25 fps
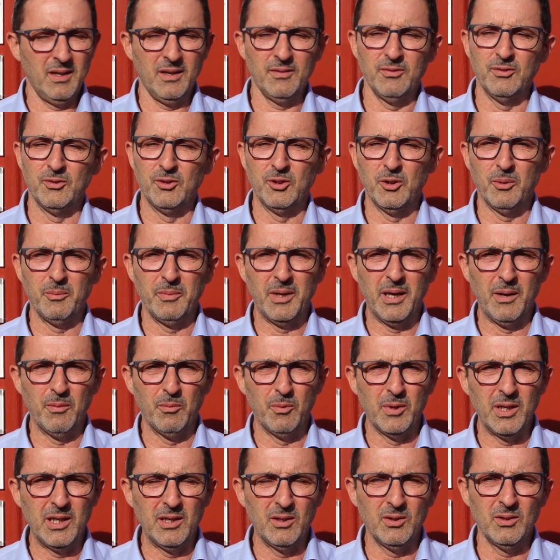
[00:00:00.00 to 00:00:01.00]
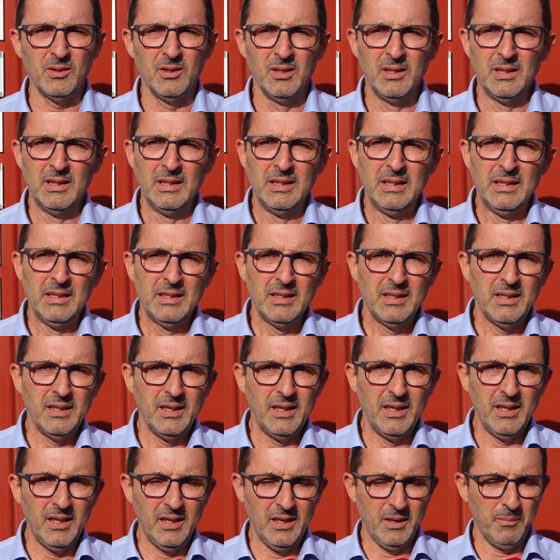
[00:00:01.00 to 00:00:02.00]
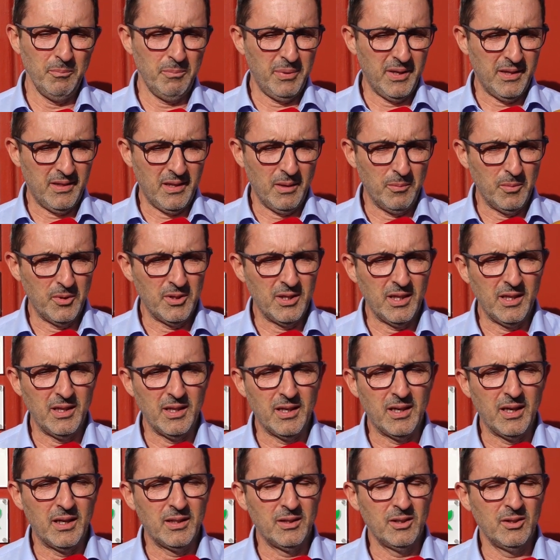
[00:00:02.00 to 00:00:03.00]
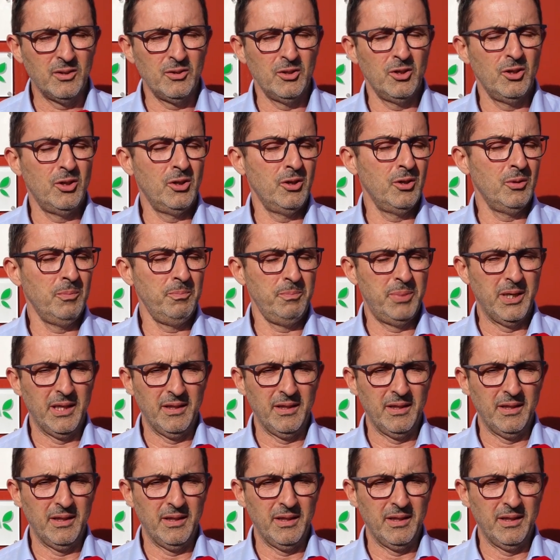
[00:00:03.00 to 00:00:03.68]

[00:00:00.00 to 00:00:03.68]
la fundó mi abuelo y empezamos dedicándonos